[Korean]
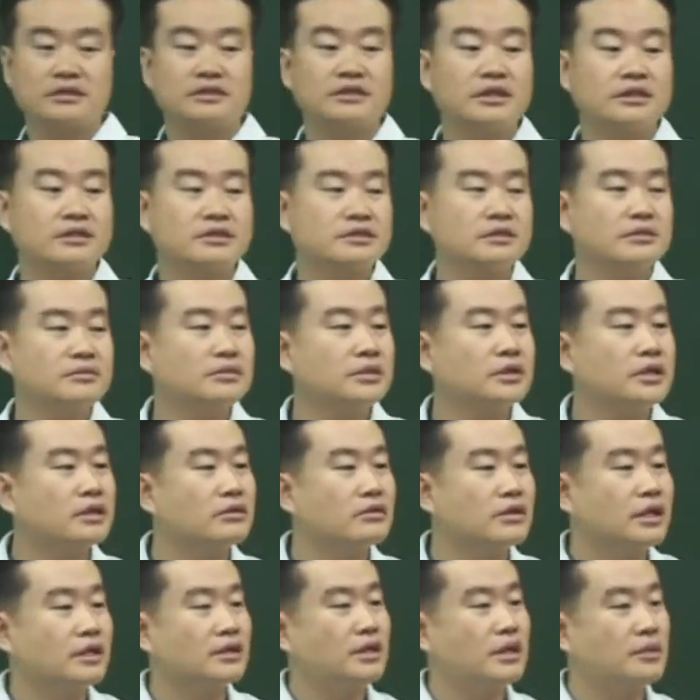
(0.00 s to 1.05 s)
그래서
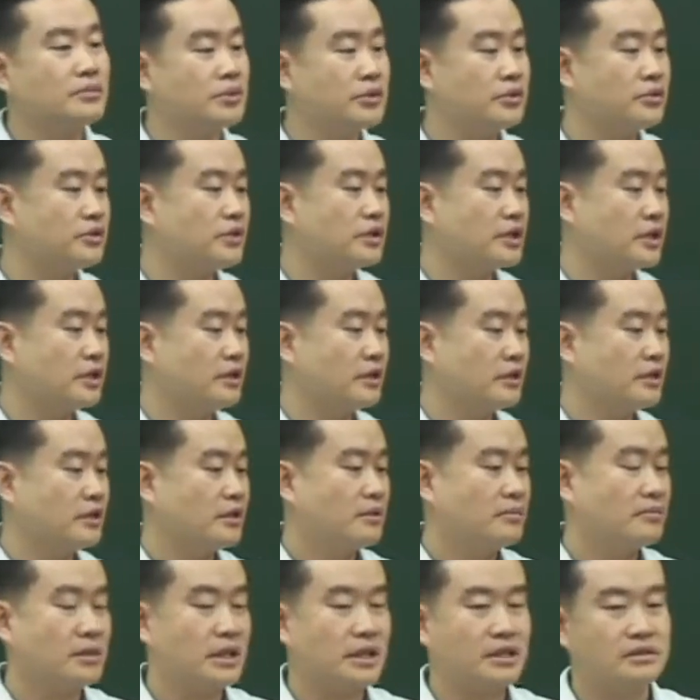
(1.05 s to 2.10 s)
뭐라고 한다? 표현이
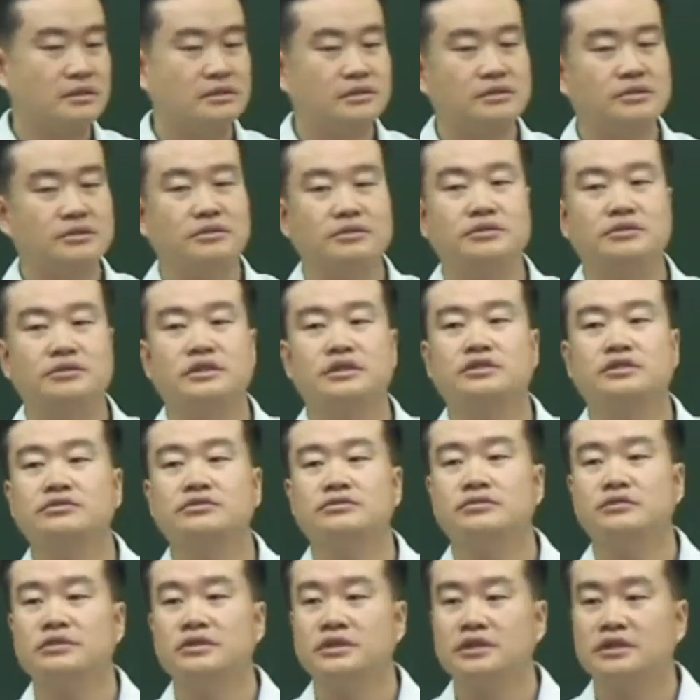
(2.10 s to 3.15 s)
말소
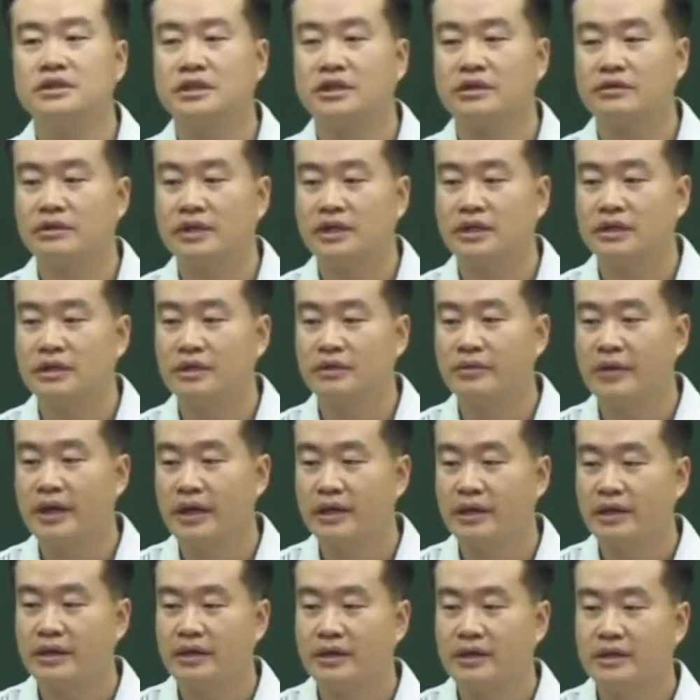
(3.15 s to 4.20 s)
기준 권리라고 한다.
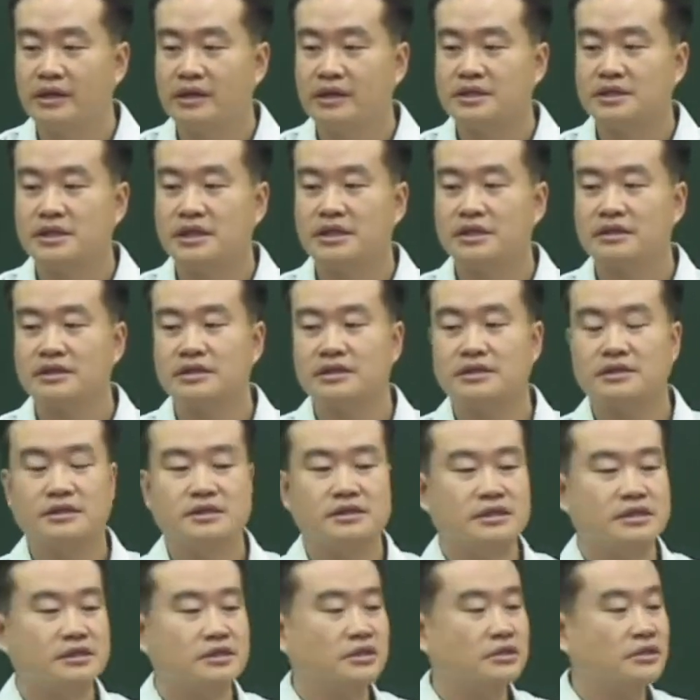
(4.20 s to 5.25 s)
왜? 제가 그래서
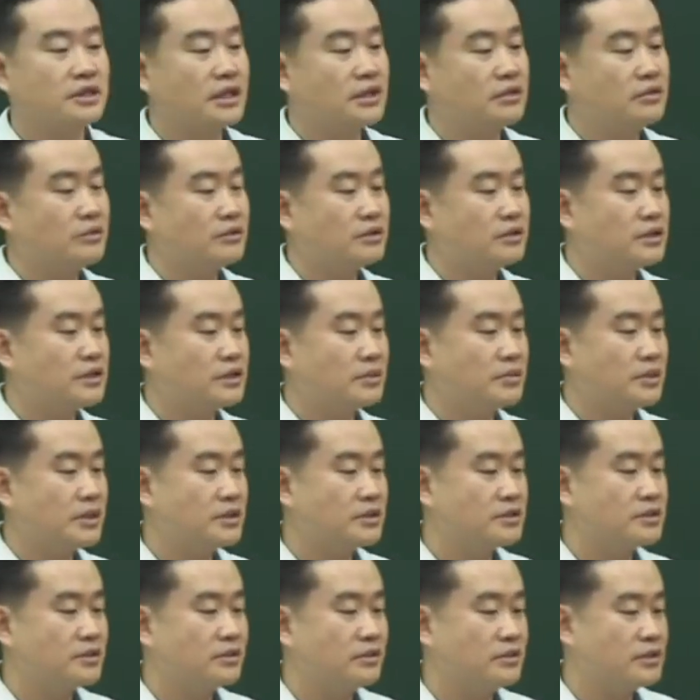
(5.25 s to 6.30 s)
이제 저당권
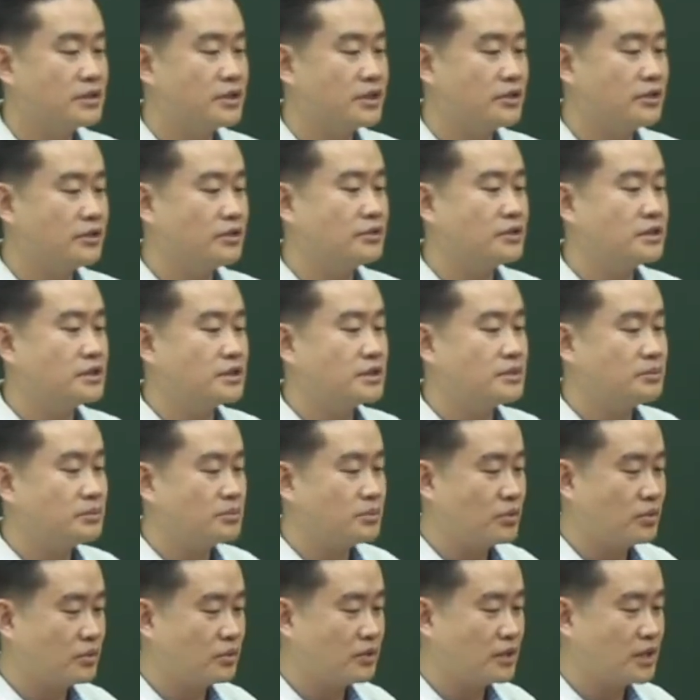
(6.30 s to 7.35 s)
옆에는 써놓으세요.
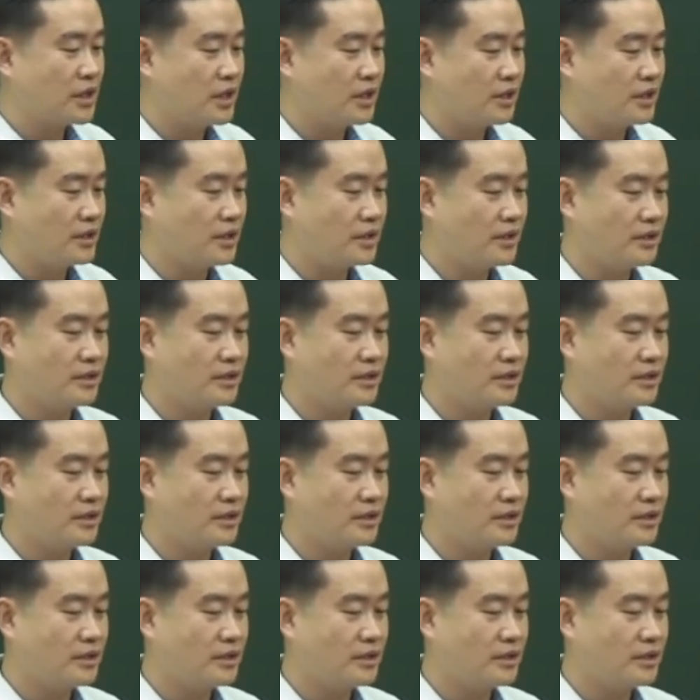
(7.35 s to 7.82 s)
폭탄.